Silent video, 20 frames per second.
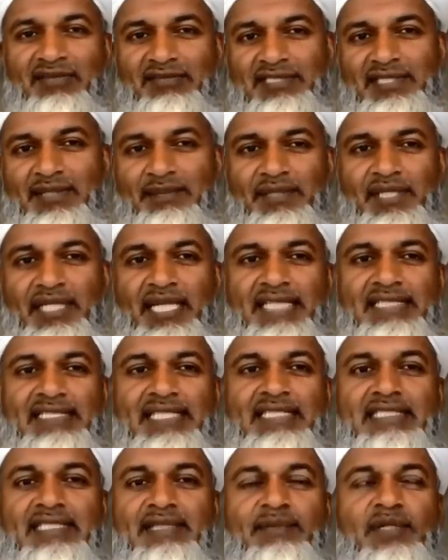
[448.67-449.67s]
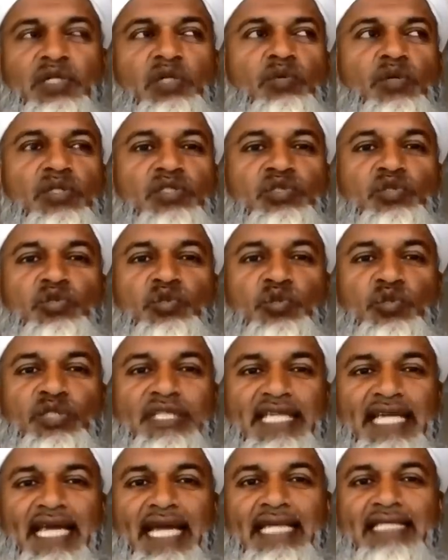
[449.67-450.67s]
например, кто-то хочет
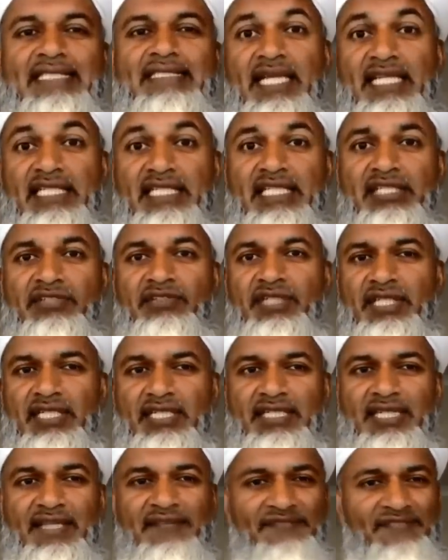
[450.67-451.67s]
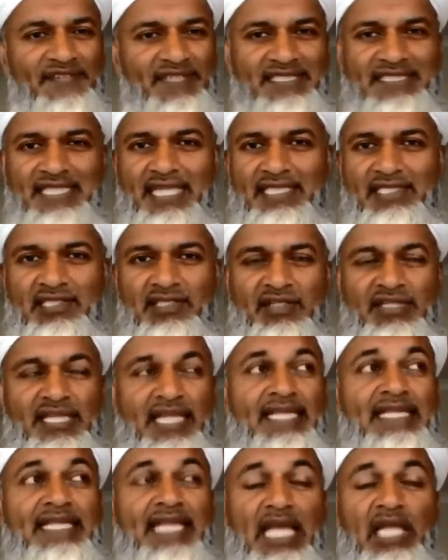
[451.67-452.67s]
получить степень, он на этом
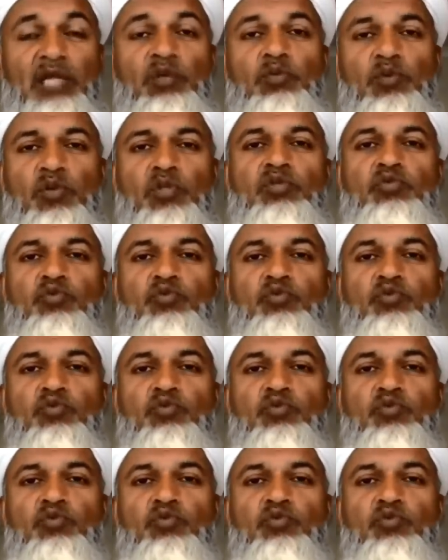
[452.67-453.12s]
концентрируется,